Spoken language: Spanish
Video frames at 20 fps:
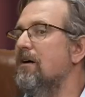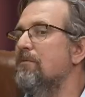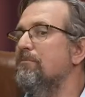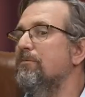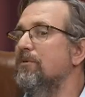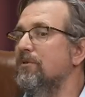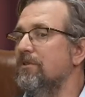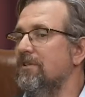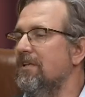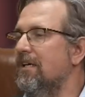
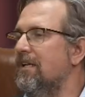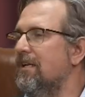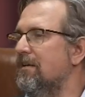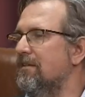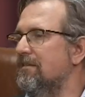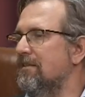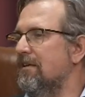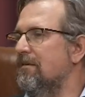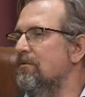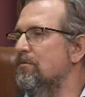tapo y a
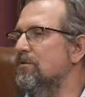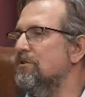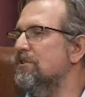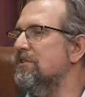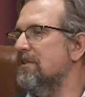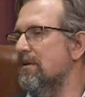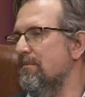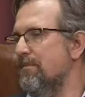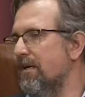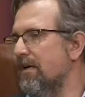las
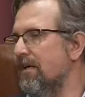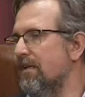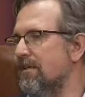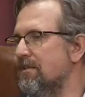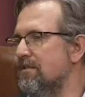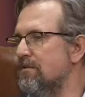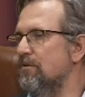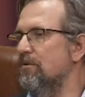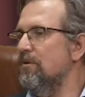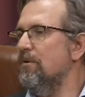voces amigas
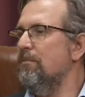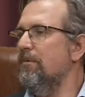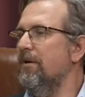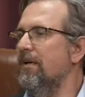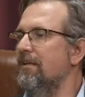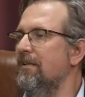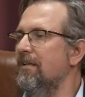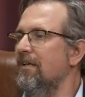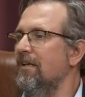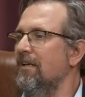las lleno de
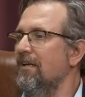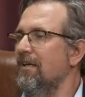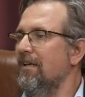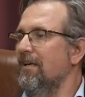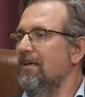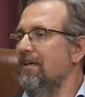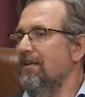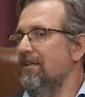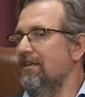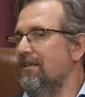plata,
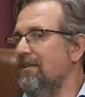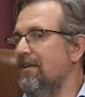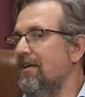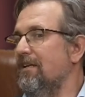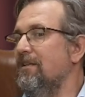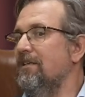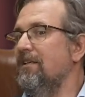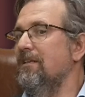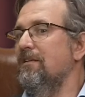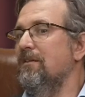y,
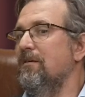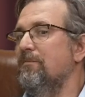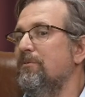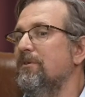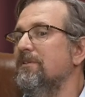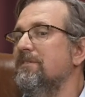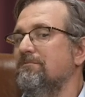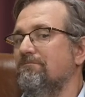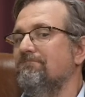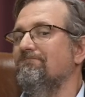y
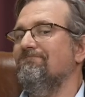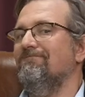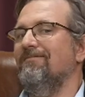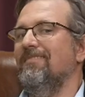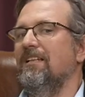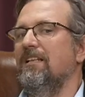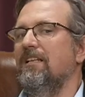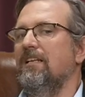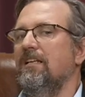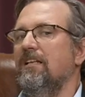después
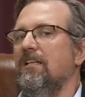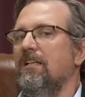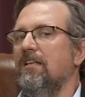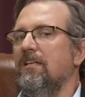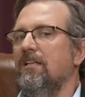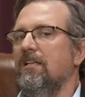le,